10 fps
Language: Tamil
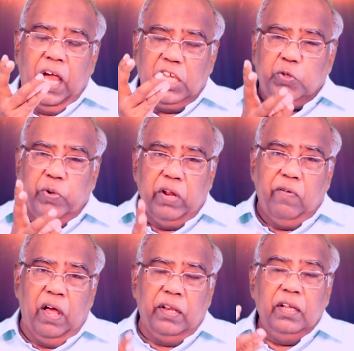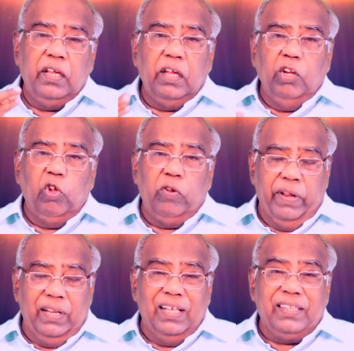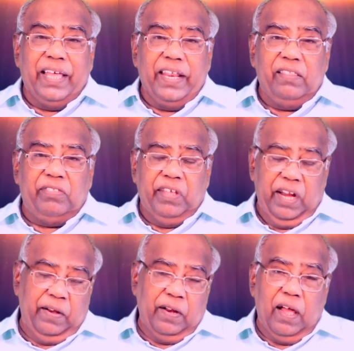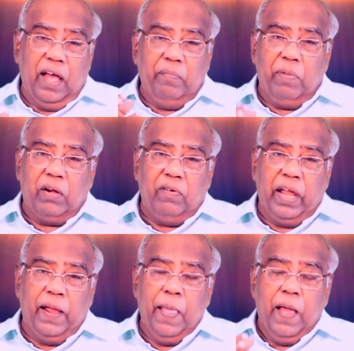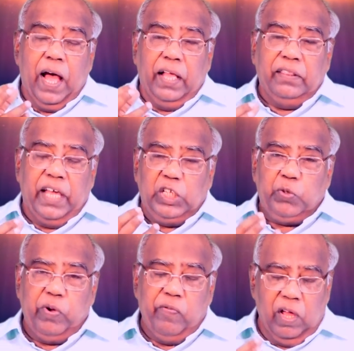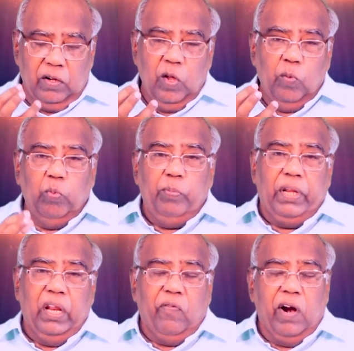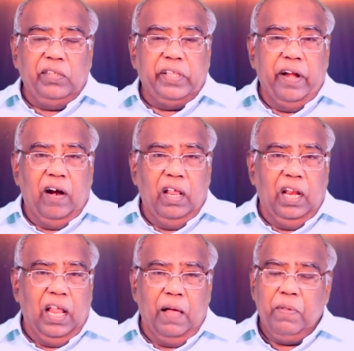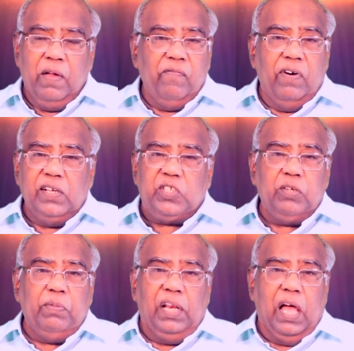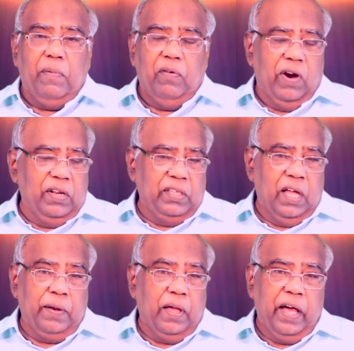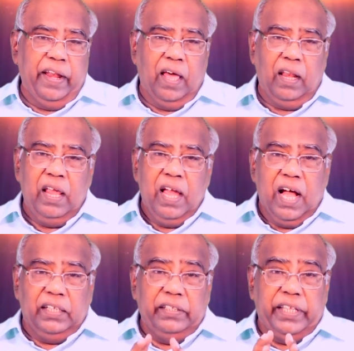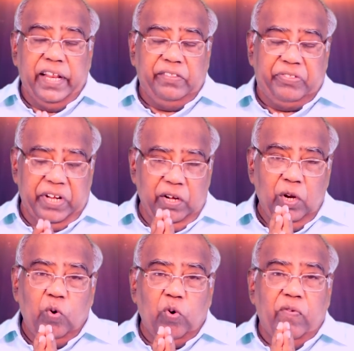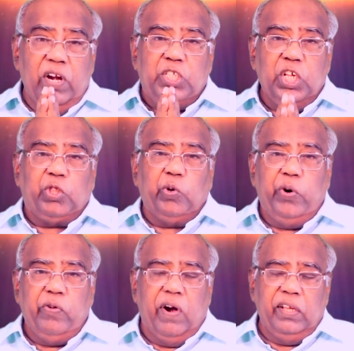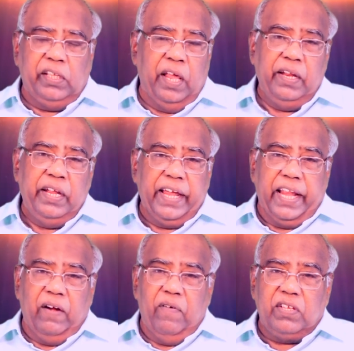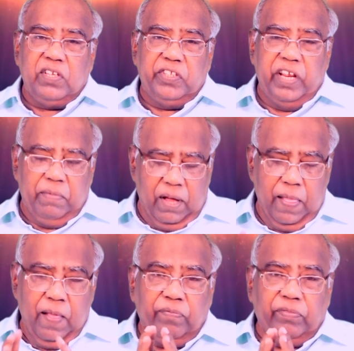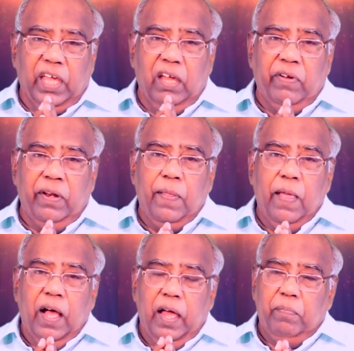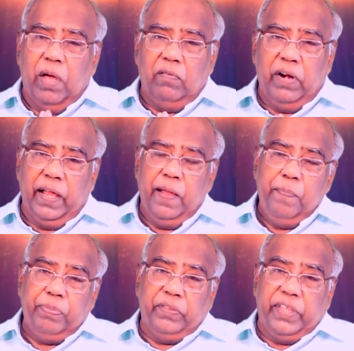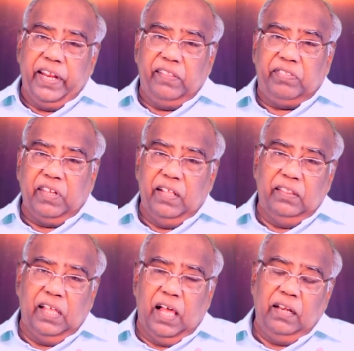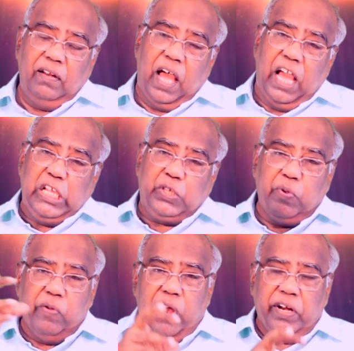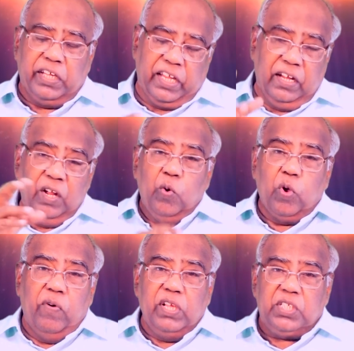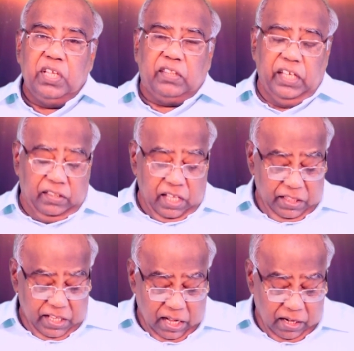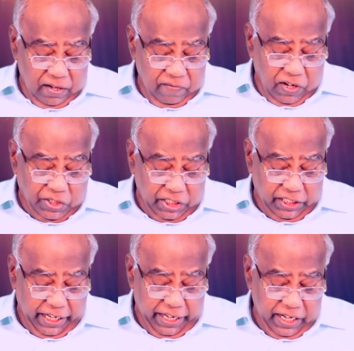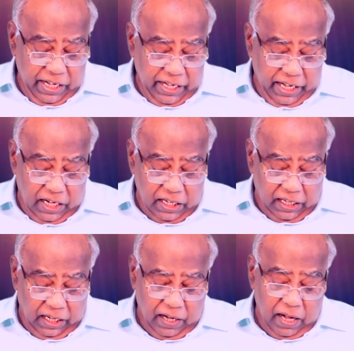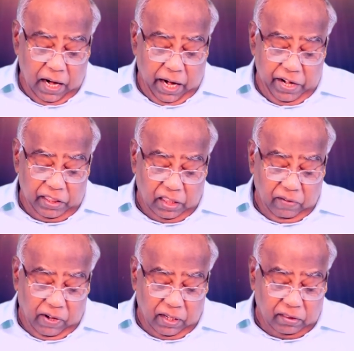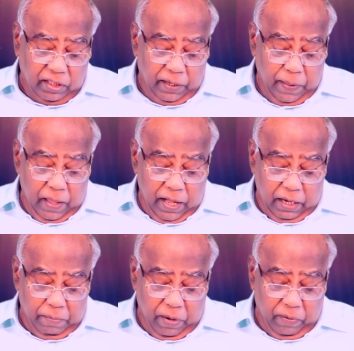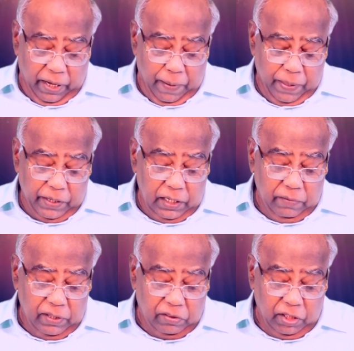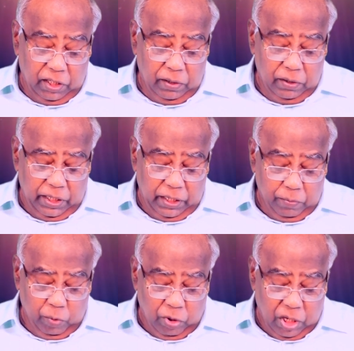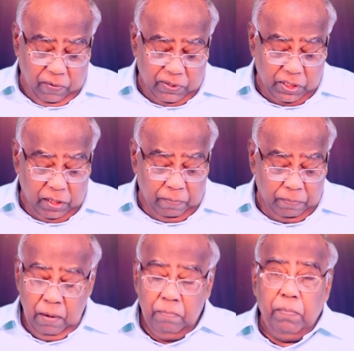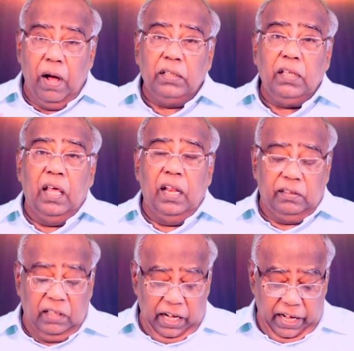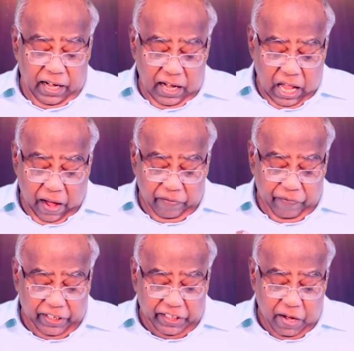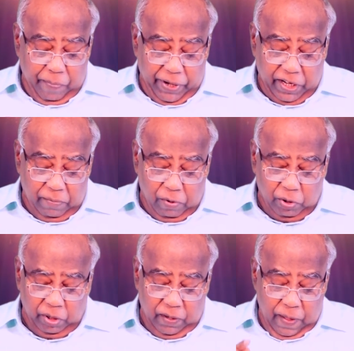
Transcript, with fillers: ஐஸ்வர்யவான் இன்னொருவன் தரித்திரன் அன்பானுடைய அந்த ஐஸ்வர்யவான் பூமியிலே வாழ்ந்த நாளெல்லாம் வெளிச்சம் இல்லாமல் வாழ்ந்தான் ஆனால் அந்த தரித்திரன் ஒரு வெளிச்சத்தோடு வாழ்ந்தான் என்ன வெளிச்சம் தெரியுமா தேவன் அன்பானுடைய இந்த தரித்திரன் தான் ஐஸ்வர்யவானுக்கு வெளிச்சத்தை தந்தான் வாசிக்கிறேன் கேளுங்கள் அடுத்த வார்த்தை அன்பார்களே இருபத்தி மூன்றாம் வசனம் பாதாளத்திலே அவர் வேதனைப்படுகிற போது